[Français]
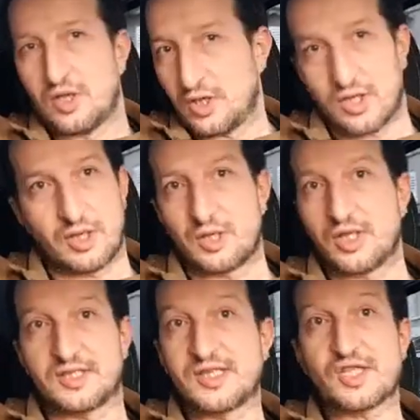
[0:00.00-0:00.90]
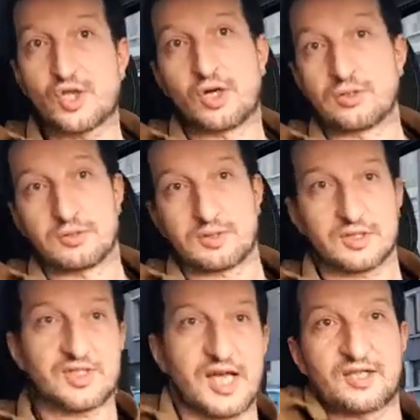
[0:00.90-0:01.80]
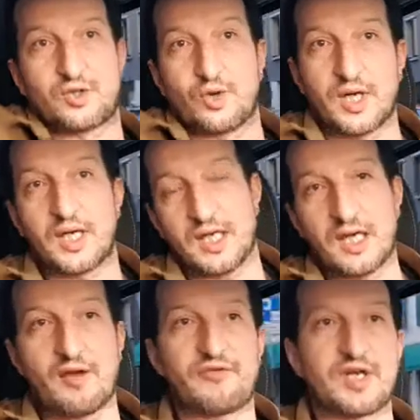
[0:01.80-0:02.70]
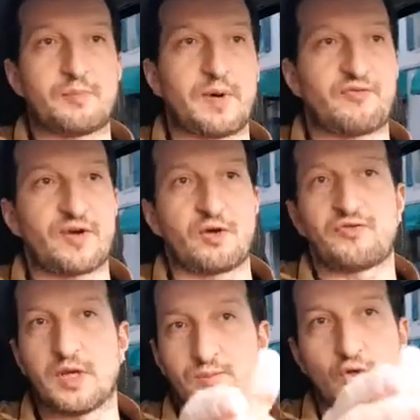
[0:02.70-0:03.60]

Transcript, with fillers: euh, 10 ans, ça a duré, et il a fini par faire le film.